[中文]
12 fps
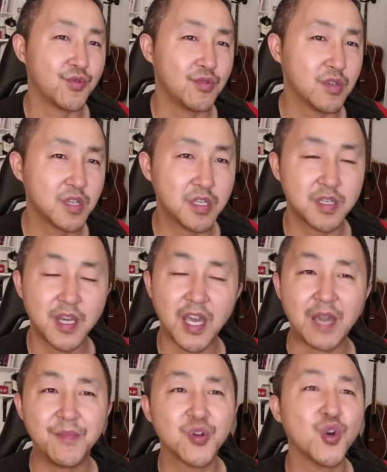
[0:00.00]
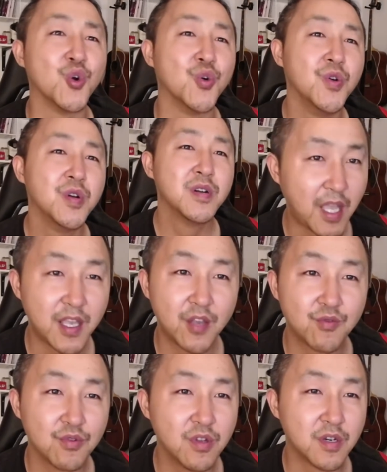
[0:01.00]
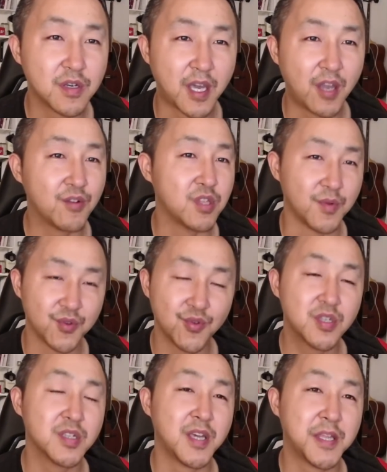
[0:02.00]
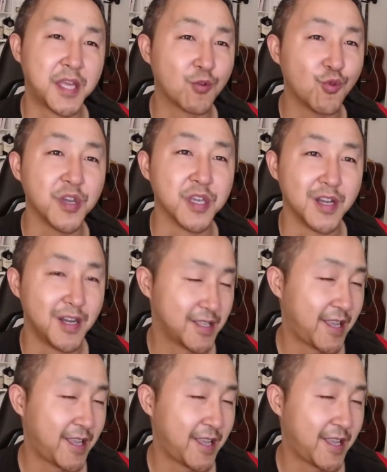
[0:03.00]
觉得这制裁还不够，大家觉得还要怎么去制裁才过瘾啊？